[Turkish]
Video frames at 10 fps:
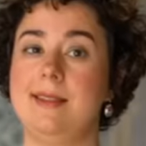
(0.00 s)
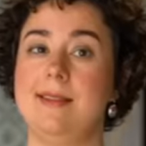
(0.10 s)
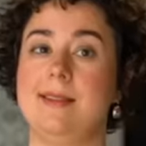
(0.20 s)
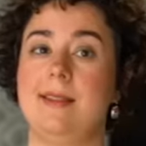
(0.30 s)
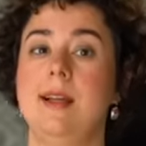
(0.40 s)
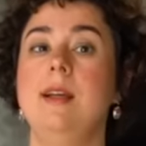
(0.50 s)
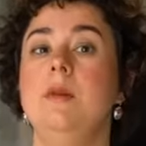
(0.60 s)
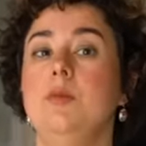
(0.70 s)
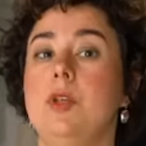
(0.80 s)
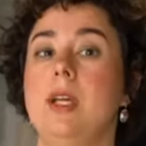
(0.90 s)
etkisiyle
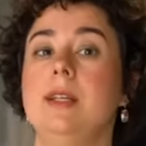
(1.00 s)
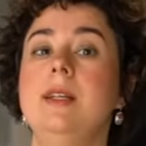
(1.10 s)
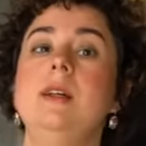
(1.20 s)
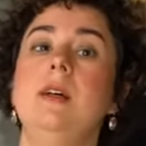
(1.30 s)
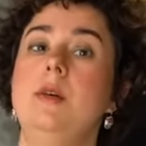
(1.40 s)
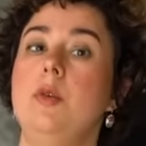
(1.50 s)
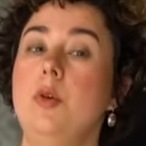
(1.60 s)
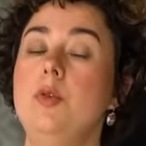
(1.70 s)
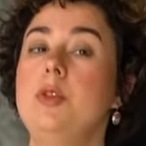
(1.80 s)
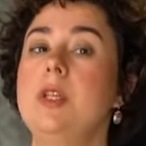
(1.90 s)
burayı
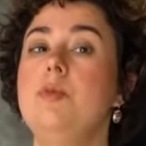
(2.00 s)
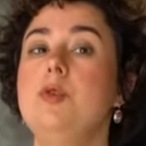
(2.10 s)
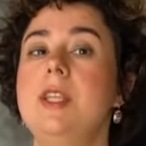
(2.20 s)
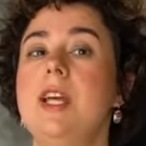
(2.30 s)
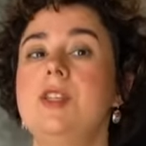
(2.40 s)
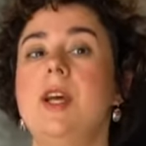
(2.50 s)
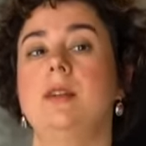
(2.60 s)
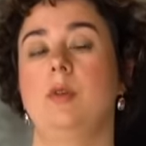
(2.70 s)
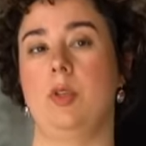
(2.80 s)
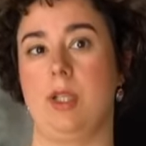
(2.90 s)
oldukça
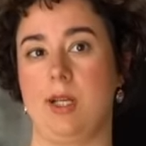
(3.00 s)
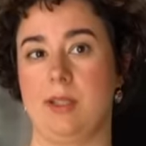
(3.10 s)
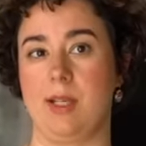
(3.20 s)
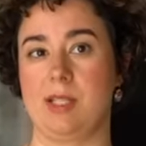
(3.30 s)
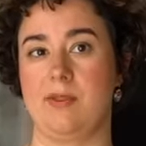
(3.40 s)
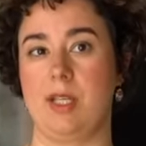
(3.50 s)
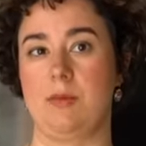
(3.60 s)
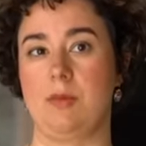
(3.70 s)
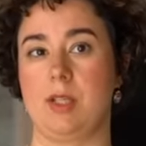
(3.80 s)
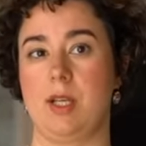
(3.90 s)
müstehcen olarak tasvir
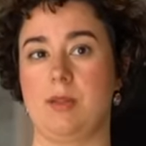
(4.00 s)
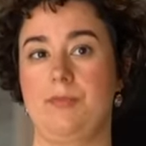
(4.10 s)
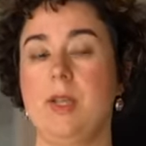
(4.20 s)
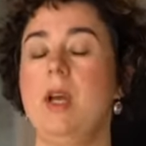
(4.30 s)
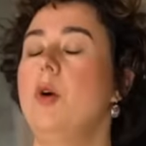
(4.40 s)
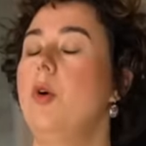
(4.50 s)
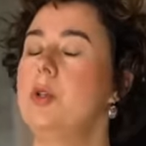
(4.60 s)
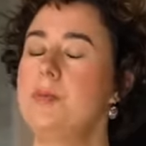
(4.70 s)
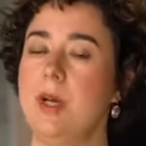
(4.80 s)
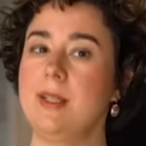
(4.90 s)
etmişler.
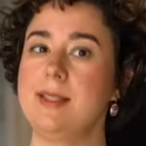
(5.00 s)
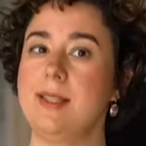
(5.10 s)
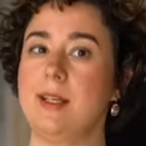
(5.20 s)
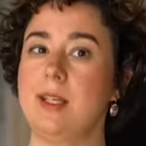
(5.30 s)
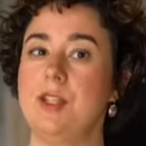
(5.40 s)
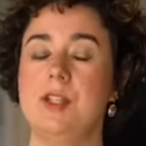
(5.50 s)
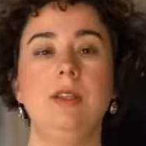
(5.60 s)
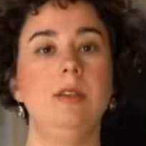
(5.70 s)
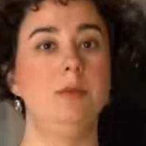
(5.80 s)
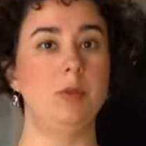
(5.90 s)
Osmanlı sarayı
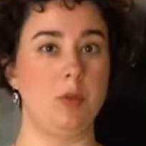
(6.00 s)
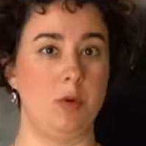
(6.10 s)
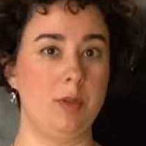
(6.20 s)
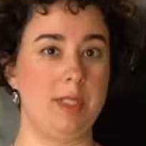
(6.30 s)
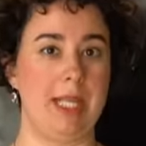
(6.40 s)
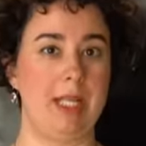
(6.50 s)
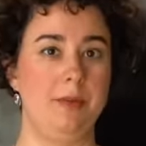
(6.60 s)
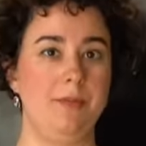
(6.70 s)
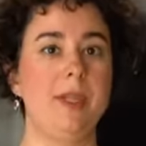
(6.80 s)
için bu doğru değil.